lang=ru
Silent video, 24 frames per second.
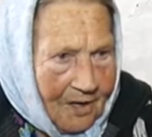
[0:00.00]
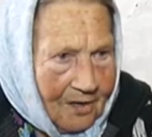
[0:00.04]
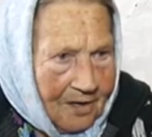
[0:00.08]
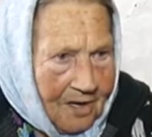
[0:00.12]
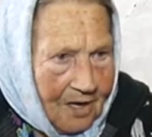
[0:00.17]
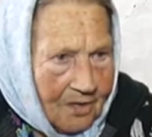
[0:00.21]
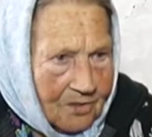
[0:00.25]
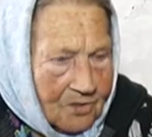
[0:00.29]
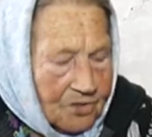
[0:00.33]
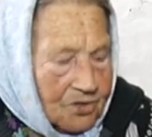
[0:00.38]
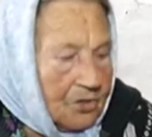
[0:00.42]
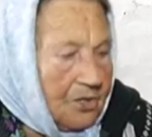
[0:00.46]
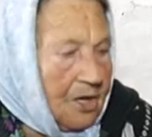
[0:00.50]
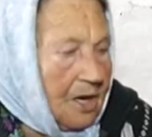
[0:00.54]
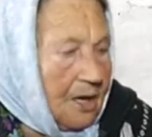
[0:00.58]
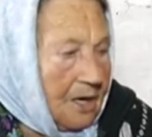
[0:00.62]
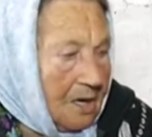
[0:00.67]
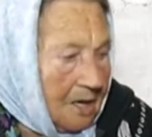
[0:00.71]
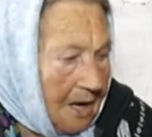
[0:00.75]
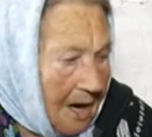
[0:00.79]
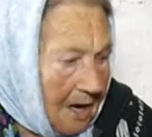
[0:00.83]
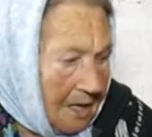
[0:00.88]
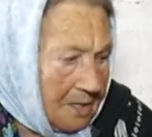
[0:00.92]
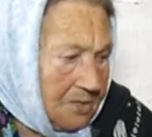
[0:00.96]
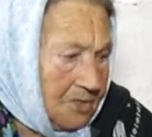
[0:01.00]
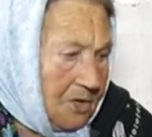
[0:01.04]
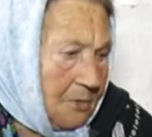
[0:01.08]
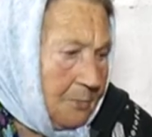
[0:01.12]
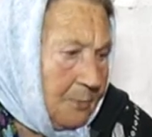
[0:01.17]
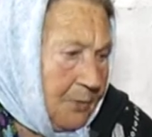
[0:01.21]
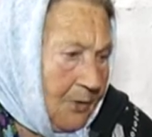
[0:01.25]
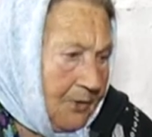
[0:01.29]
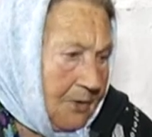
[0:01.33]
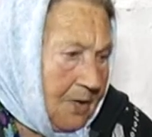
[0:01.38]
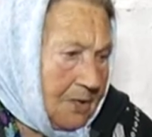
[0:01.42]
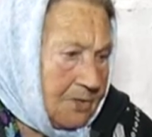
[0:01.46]
как же, никак не
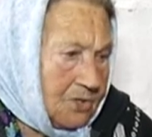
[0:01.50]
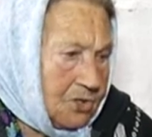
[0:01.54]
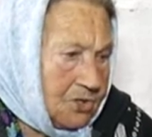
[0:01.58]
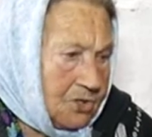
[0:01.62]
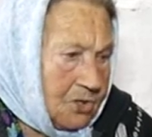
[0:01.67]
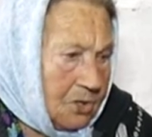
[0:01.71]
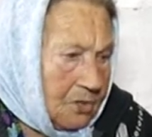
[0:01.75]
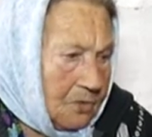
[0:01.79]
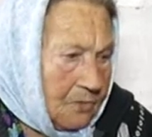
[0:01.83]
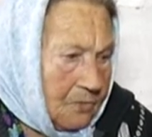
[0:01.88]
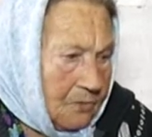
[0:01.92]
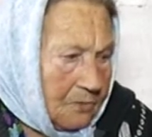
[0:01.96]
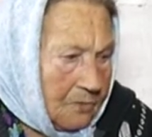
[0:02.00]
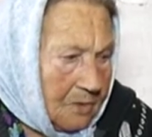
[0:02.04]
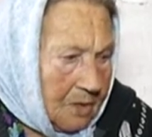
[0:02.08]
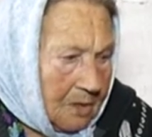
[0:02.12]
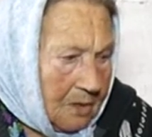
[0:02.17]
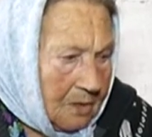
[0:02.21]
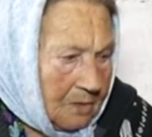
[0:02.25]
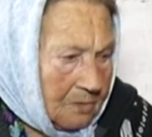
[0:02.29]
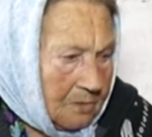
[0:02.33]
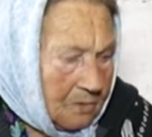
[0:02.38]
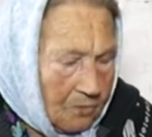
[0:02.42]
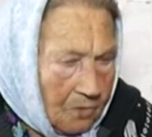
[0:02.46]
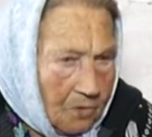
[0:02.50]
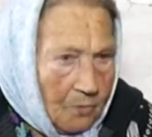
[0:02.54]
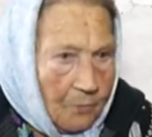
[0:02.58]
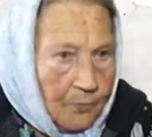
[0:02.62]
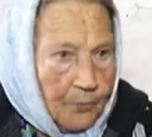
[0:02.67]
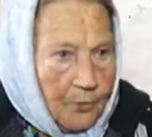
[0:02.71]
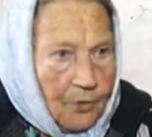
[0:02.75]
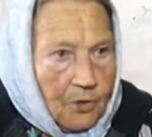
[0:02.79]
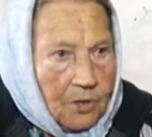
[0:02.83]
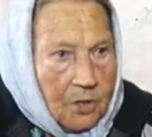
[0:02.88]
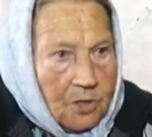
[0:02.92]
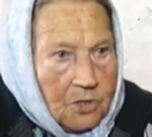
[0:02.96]
поедешь никуда. Ну, не
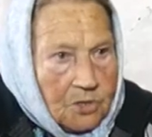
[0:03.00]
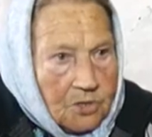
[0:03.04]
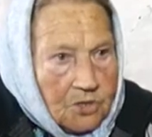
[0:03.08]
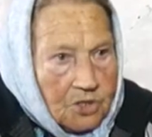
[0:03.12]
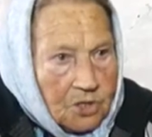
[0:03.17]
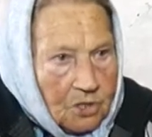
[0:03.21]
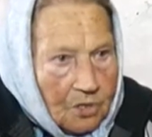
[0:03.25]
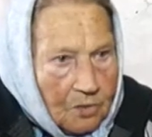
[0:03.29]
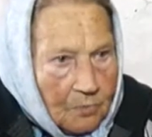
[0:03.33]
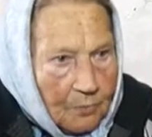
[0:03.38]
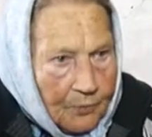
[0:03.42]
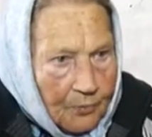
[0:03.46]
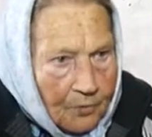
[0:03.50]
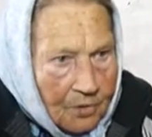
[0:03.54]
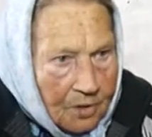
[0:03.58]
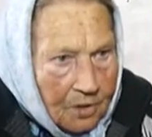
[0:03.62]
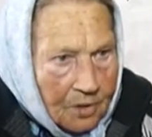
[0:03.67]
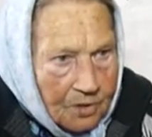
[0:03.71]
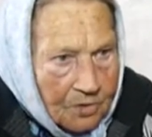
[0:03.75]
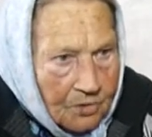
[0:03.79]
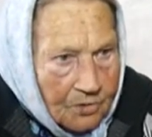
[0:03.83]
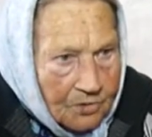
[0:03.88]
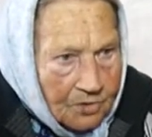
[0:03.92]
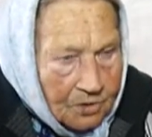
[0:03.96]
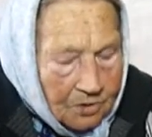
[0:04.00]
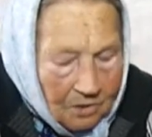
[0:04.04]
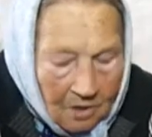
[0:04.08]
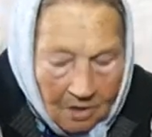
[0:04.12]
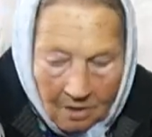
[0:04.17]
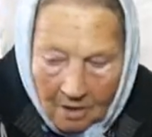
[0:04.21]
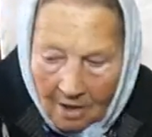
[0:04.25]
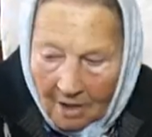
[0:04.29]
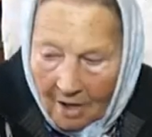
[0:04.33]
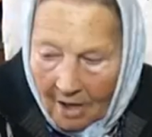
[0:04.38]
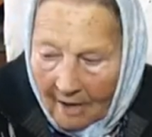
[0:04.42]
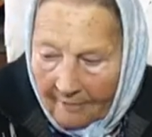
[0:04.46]
поедешь и не поедешь.
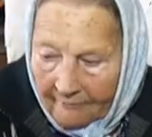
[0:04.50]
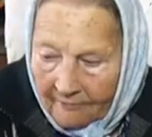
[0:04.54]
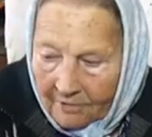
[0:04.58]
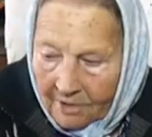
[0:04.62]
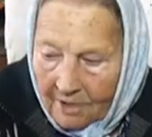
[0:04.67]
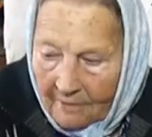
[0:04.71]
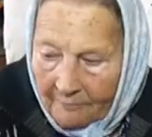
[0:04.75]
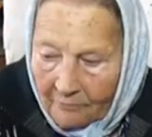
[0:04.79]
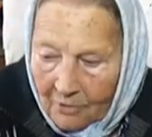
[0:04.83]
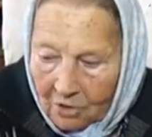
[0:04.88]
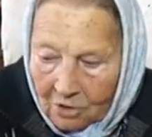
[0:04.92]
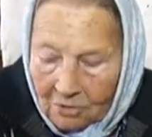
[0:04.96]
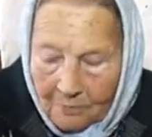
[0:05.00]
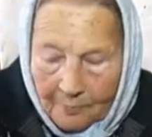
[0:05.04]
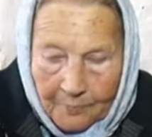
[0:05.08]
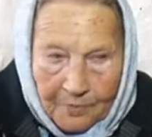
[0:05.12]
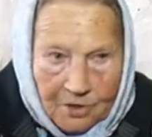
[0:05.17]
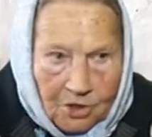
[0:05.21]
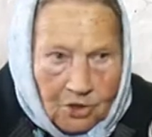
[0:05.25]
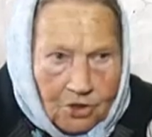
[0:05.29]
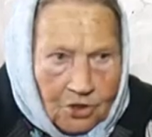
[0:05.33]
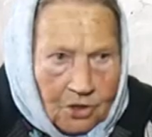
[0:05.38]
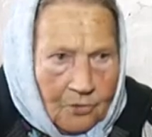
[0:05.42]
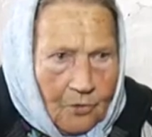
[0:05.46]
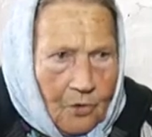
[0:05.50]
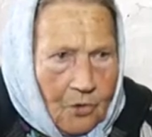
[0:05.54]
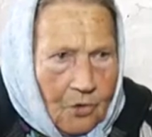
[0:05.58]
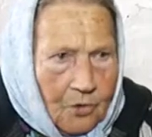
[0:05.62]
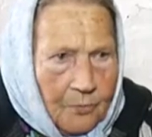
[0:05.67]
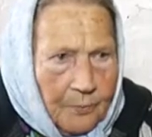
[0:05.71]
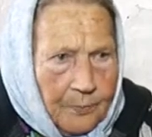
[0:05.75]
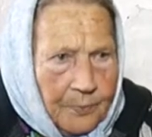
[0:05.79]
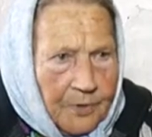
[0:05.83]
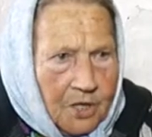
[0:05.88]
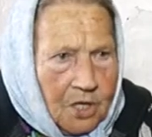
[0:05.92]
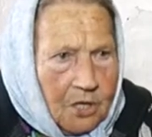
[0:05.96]
А время-то пришло,
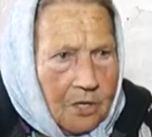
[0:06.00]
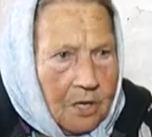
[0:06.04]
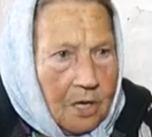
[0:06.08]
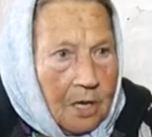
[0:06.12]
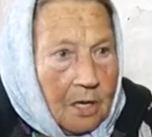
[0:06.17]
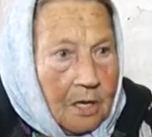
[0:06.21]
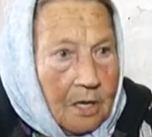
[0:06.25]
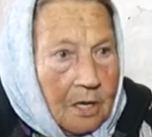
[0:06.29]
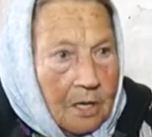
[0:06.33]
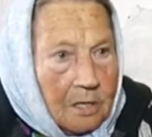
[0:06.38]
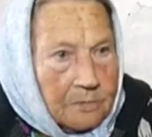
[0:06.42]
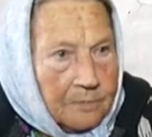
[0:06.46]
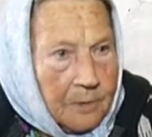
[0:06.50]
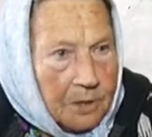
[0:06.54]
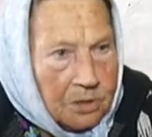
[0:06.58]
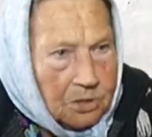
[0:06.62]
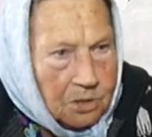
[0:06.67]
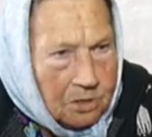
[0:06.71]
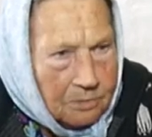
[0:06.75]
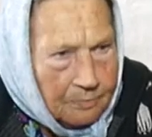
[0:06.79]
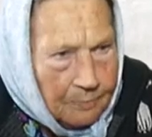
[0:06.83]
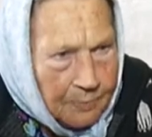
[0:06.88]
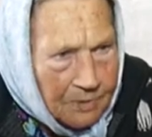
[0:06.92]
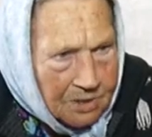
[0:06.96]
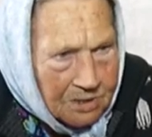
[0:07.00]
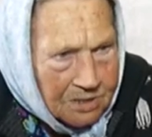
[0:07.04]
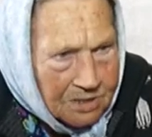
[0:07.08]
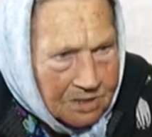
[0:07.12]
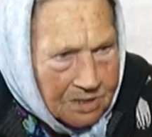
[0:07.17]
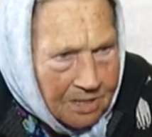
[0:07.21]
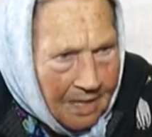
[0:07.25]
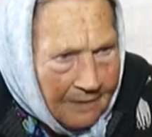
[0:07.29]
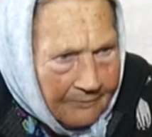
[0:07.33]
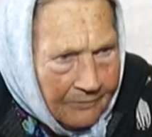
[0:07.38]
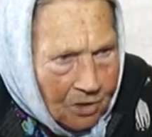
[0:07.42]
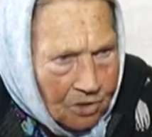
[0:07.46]
он приехал, вот этот
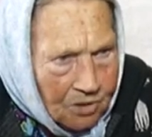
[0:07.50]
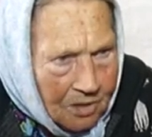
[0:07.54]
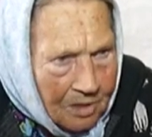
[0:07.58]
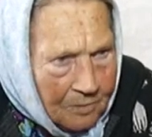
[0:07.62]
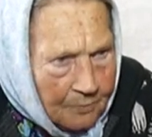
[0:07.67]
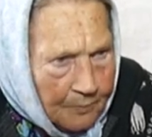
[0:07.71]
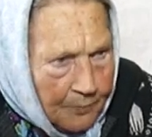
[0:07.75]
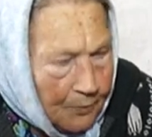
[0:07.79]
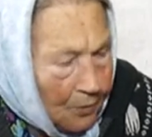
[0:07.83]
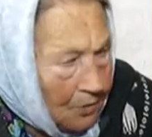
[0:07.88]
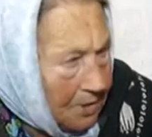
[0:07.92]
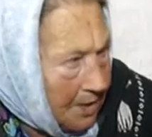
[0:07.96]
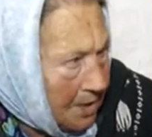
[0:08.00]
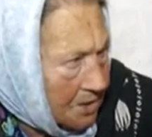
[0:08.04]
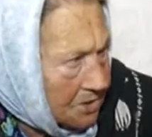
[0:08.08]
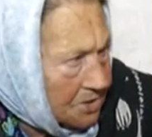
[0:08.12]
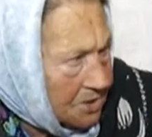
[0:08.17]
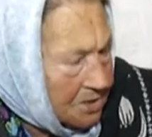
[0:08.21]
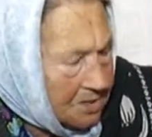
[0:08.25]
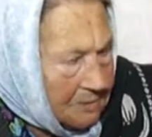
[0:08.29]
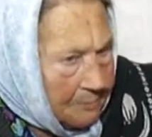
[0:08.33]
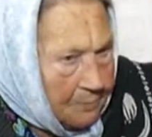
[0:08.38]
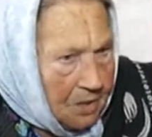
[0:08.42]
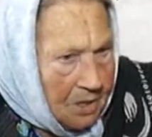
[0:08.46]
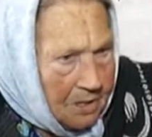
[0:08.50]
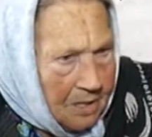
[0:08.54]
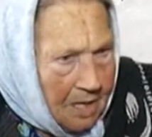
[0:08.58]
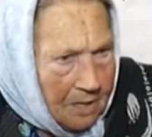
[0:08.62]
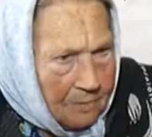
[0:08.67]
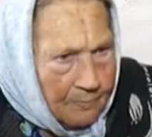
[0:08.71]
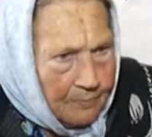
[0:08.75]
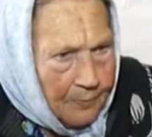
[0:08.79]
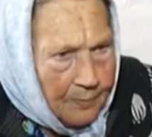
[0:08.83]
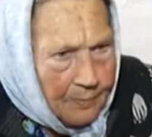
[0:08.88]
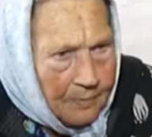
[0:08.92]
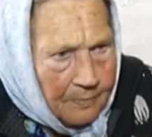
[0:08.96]
представитель по нас
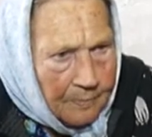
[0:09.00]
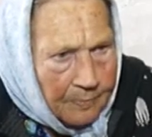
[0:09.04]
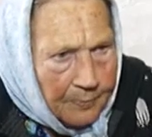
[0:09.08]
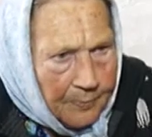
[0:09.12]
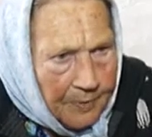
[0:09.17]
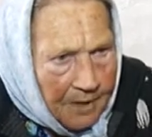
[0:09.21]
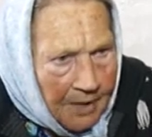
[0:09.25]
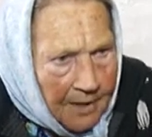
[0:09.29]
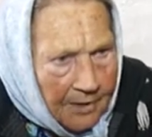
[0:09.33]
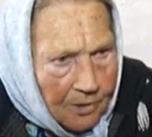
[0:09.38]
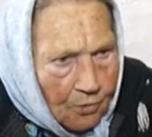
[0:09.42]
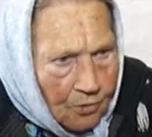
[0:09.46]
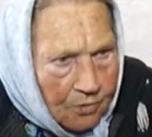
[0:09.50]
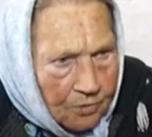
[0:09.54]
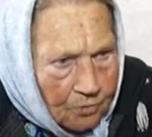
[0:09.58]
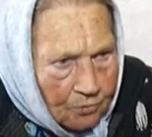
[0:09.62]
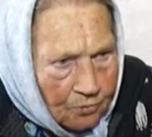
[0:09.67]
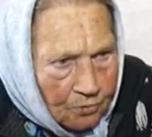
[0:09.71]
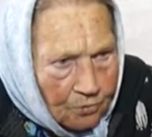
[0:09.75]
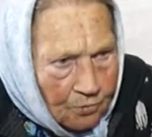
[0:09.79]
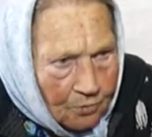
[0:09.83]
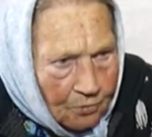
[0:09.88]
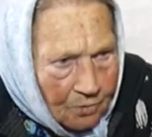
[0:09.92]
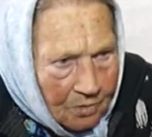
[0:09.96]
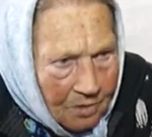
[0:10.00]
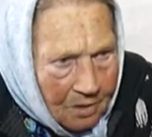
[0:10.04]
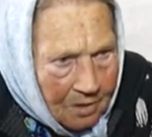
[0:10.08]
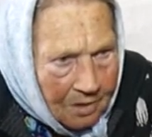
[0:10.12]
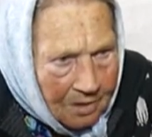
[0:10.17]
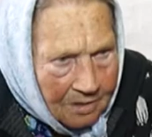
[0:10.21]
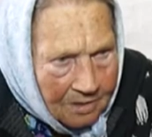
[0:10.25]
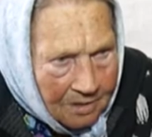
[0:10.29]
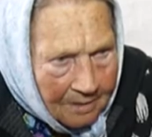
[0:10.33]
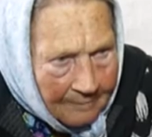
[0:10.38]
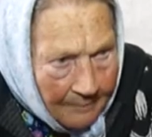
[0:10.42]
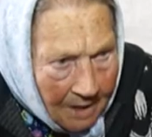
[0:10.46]
собирать по, по району
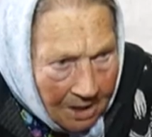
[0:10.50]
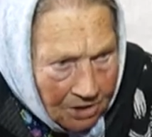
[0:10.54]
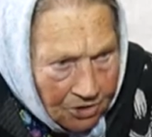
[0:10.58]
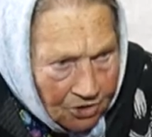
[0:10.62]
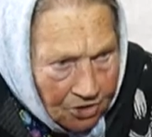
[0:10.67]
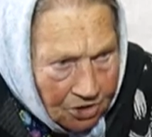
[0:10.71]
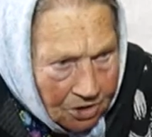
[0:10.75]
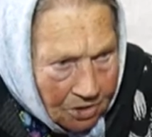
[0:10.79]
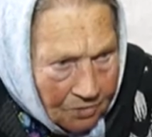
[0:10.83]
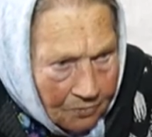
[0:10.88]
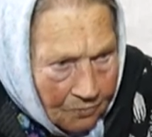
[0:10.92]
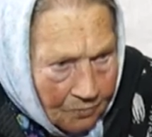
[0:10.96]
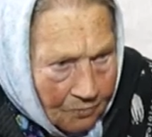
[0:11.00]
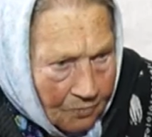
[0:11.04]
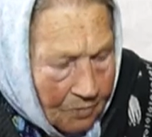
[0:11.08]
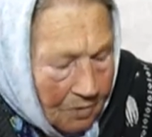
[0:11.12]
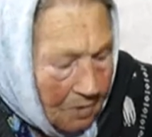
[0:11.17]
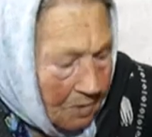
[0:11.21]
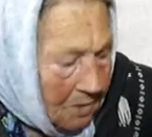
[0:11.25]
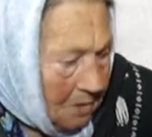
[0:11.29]
на машину.